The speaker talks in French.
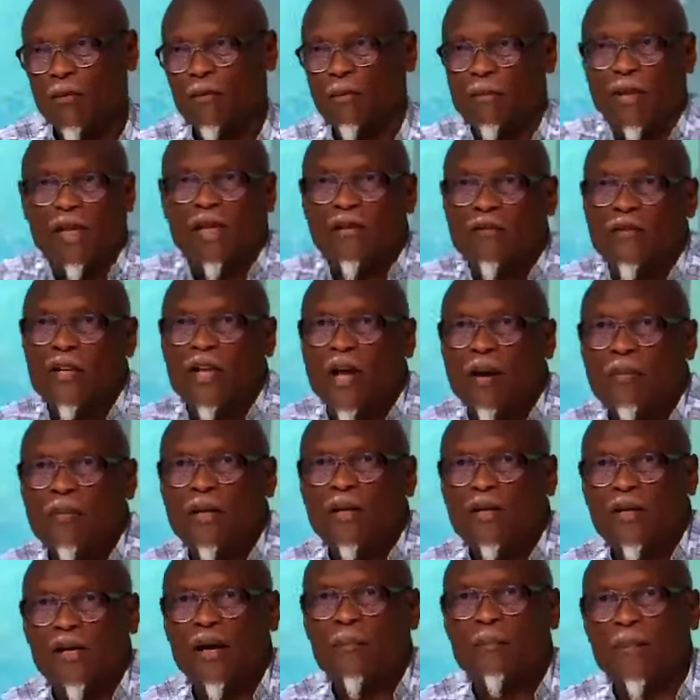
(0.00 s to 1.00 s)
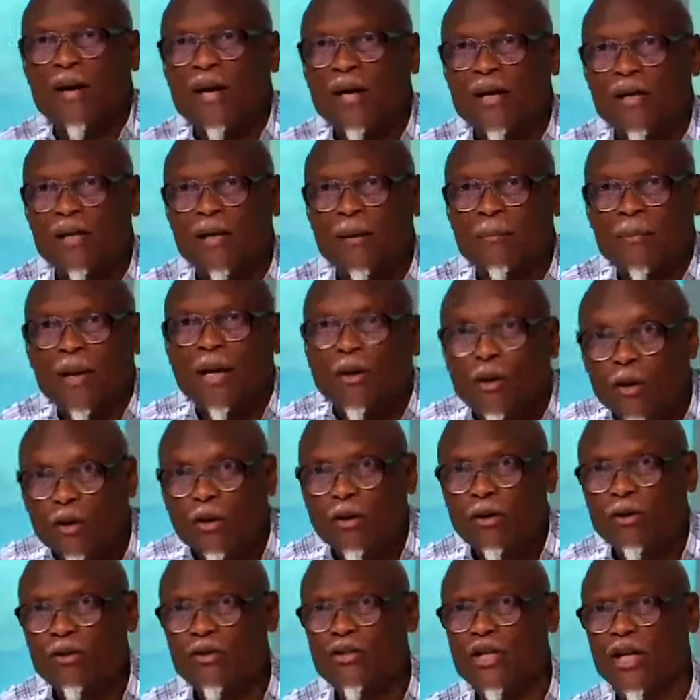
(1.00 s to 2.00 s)
mais évidemment, il n'y a, pas, a pas que
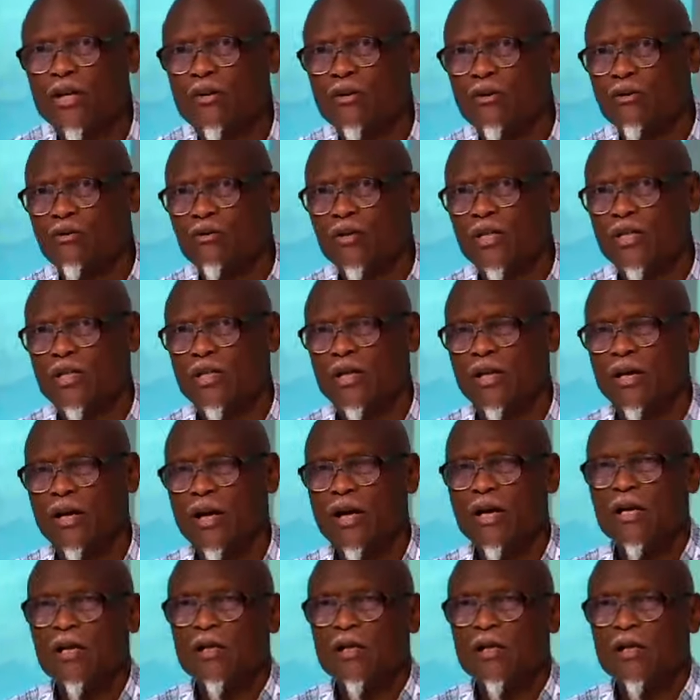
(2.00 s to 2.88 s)
le secteur touristique.